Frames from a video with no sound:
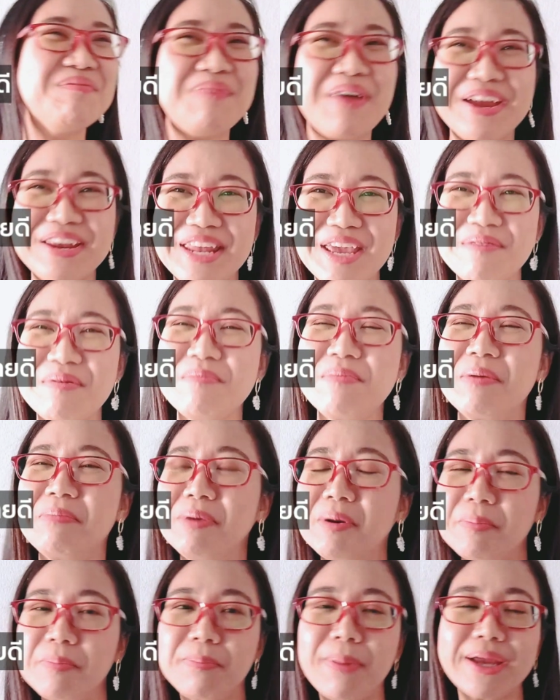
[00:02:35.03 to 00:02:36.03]
ไปดีมันเหมือน
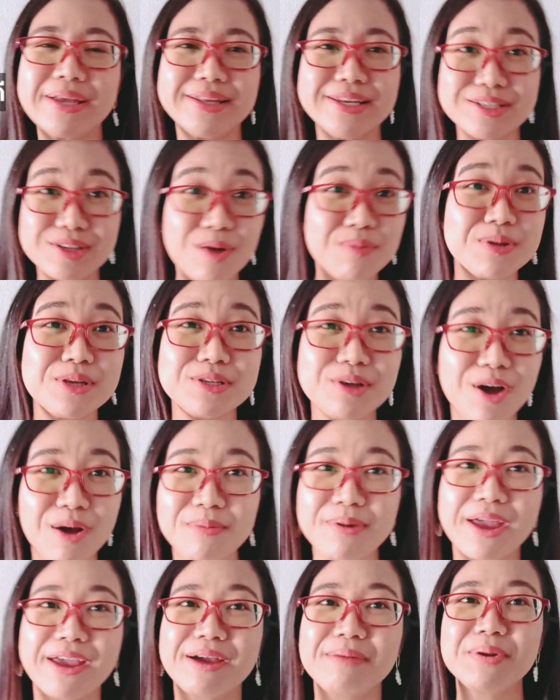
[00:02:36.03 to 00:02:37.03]
แบบไปที่ชอบที่ชอบ
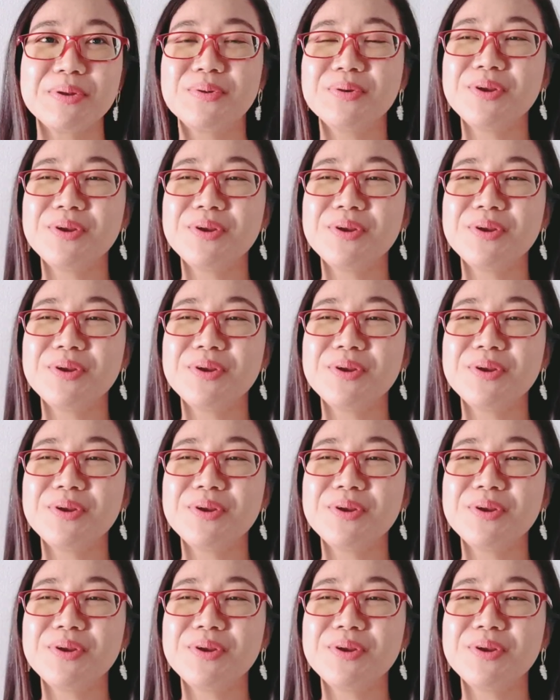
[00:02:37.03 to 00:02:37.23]
ไงก็ไม่